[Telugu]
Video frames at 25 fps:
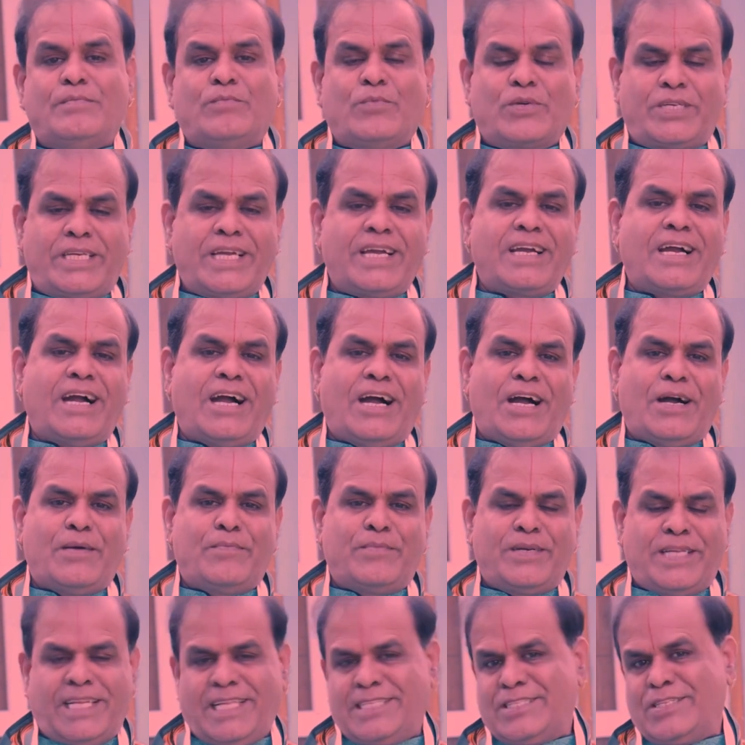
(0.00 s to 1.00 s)
ముఖ్యంగా
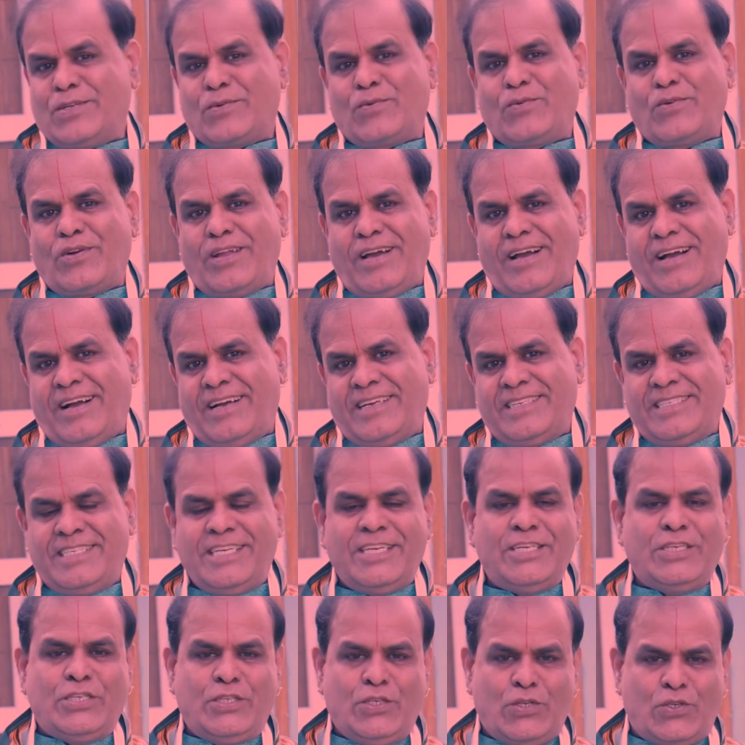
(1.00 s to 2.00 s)
మీరందరూ కూడా ఈ
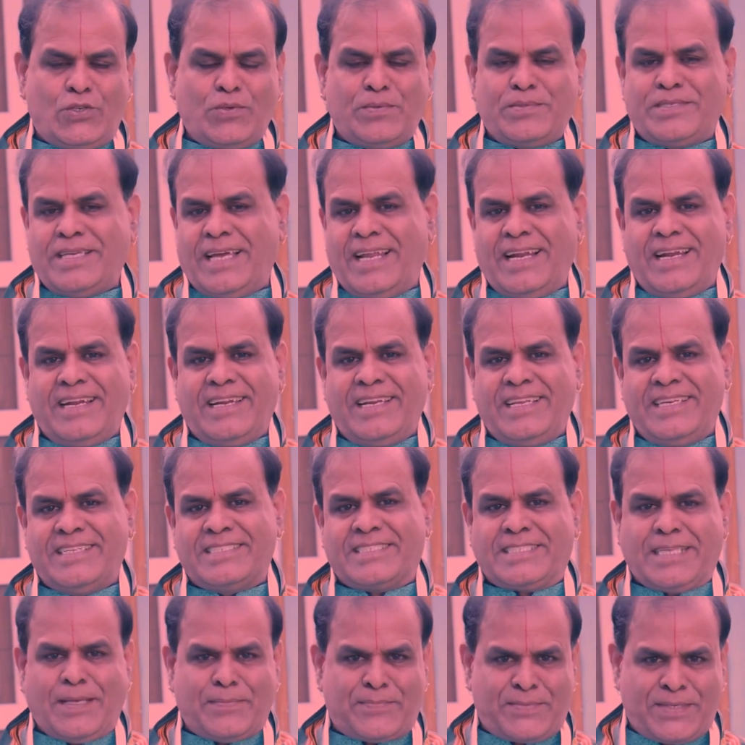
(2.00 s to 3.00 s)
యూట్యూబ్ ఛానల్ని
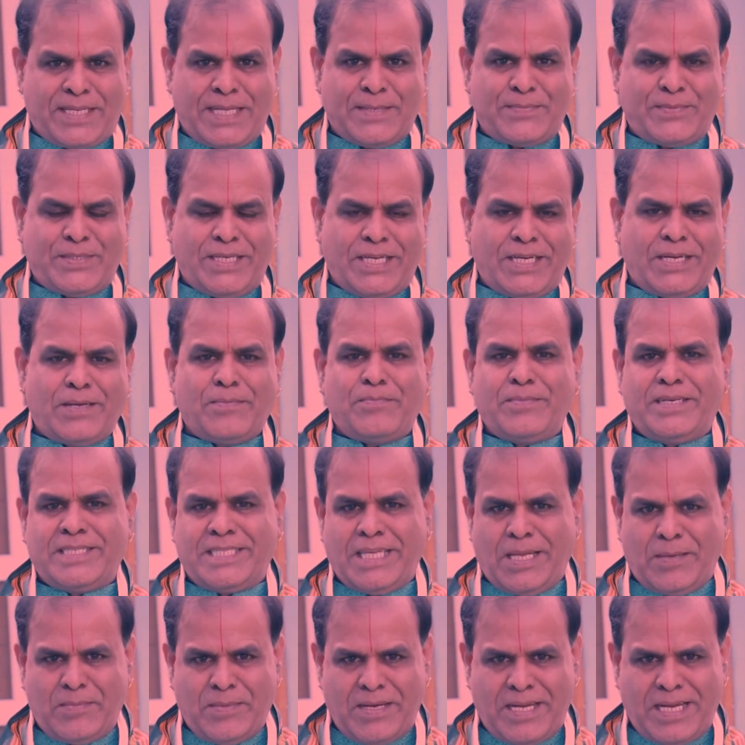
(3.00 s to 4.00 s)
సబ్స్క్రైబ్ చేయడం మీ
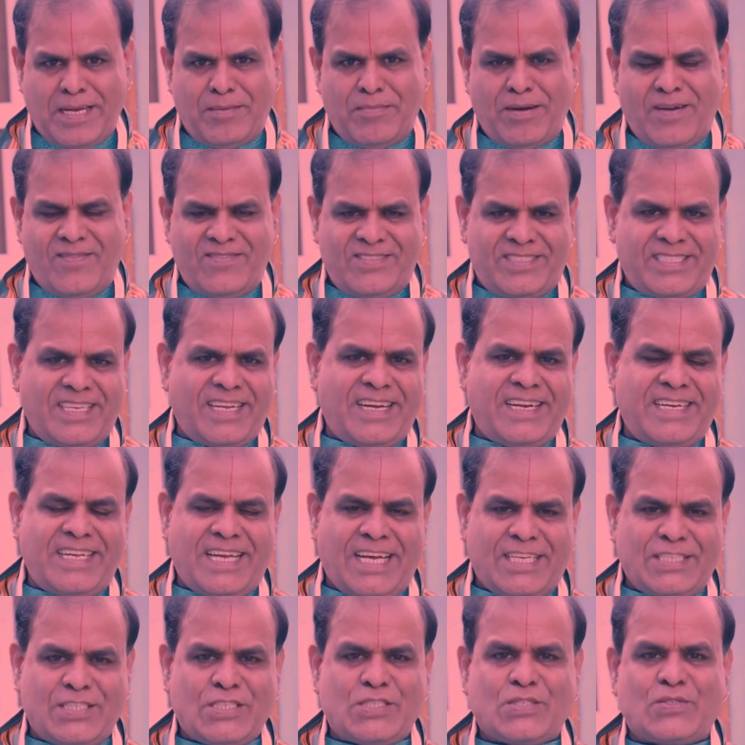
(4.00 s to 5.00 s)
ధర్మంగా భావిస్తారని
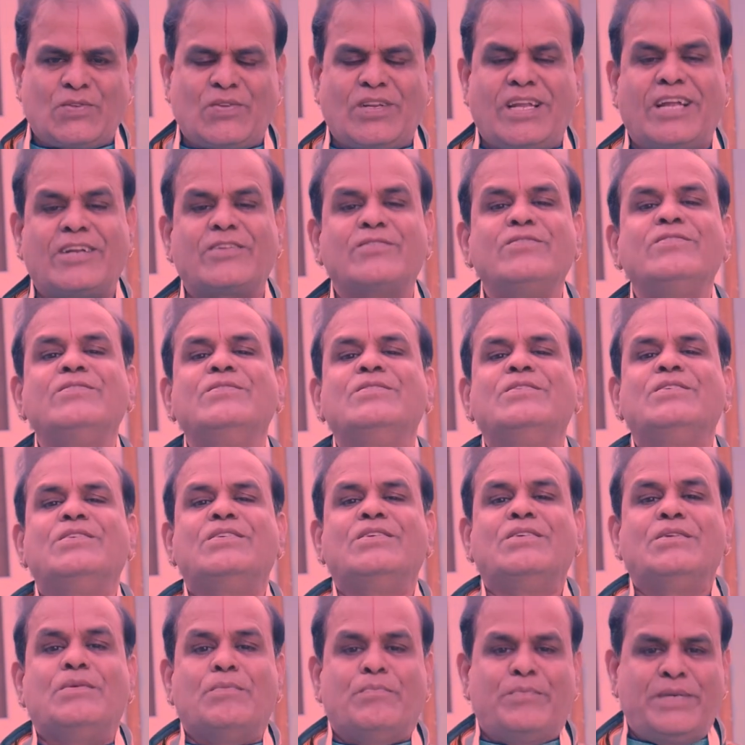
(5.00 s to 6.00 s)
ఆశిస్తున్నాను
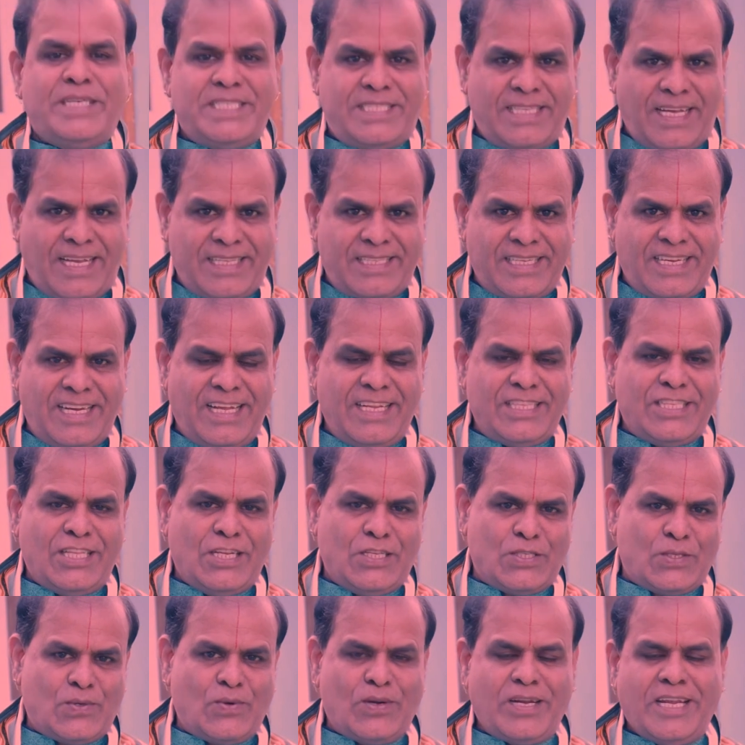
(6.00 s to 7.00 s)
మీ జాతకాలు
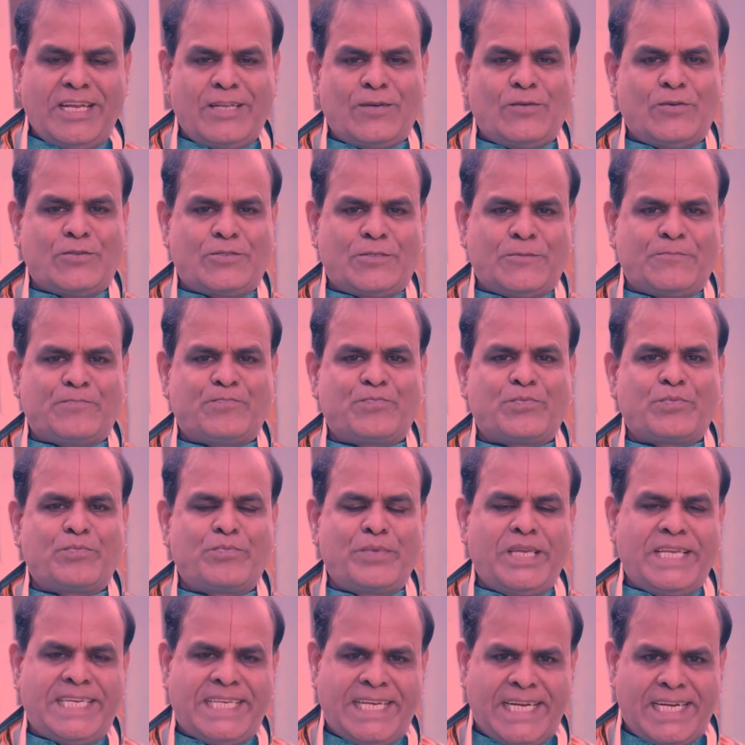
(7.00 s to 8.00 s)
తెలుసుకోవడానికి కోసం
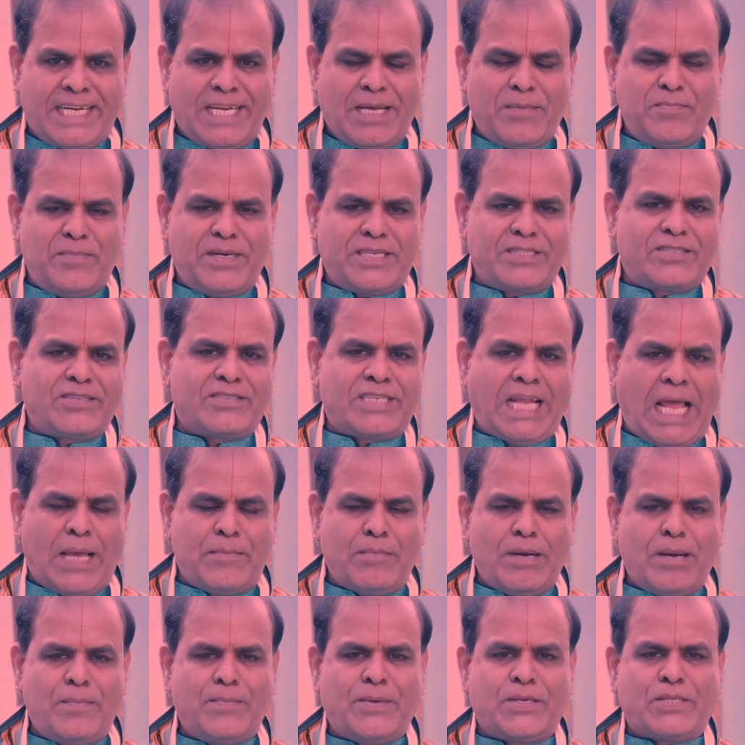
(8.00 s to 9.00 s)
మీ డేట్ ఆఫ్ బర్త్
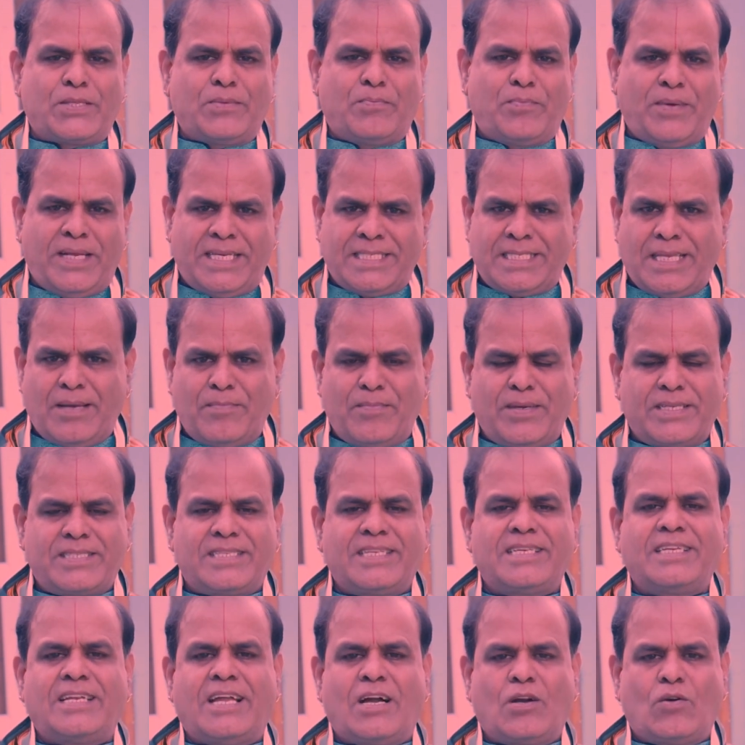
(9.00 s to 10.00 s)
టైమ్ ఆఫ్ బర్త్ ప్లేస్ ఆఫ్
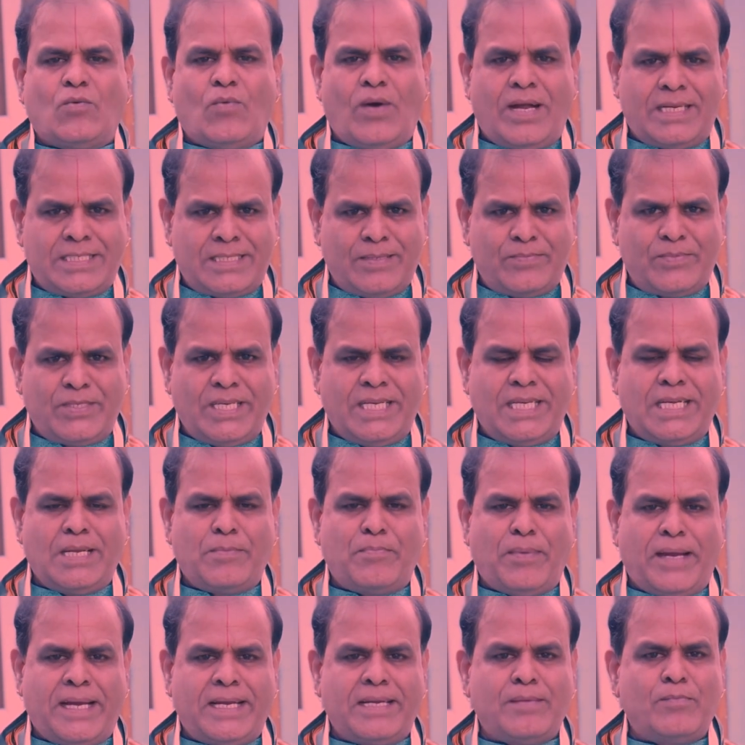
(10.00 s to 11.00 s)
బర్త్ని నాకు వాట్సాప్ చేయండి
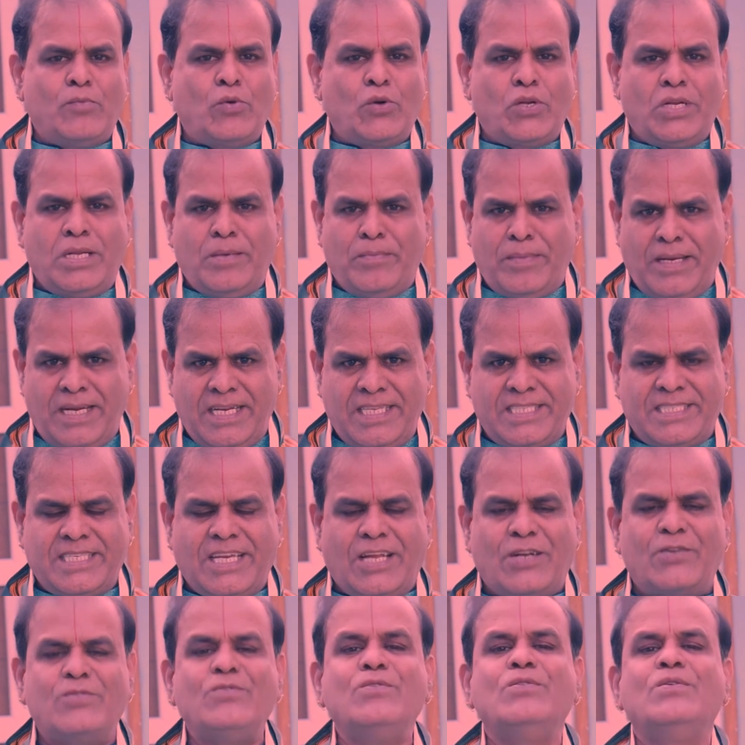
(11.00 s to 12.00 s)
పైన మూడు నెంబర్లు
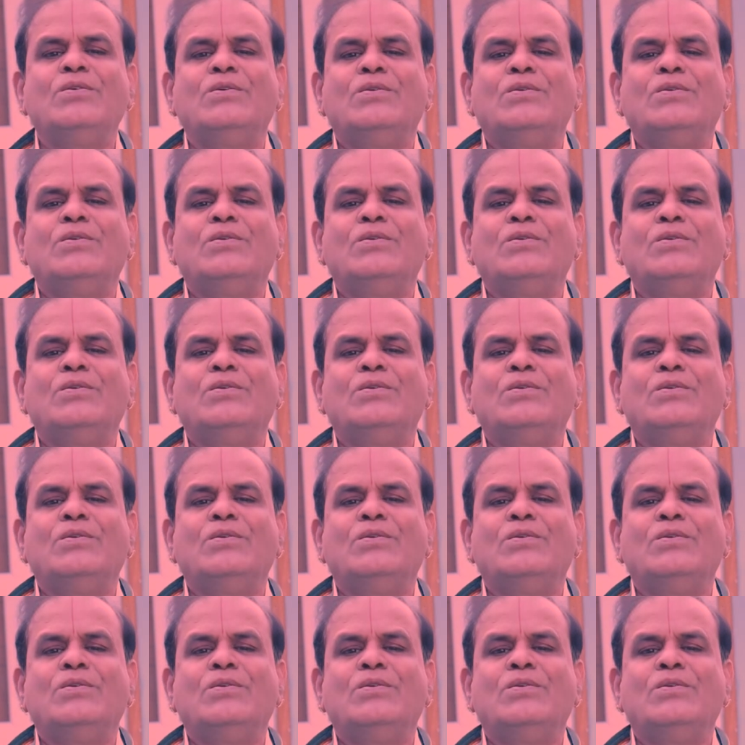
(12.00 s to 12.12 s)
ఇచ్చాను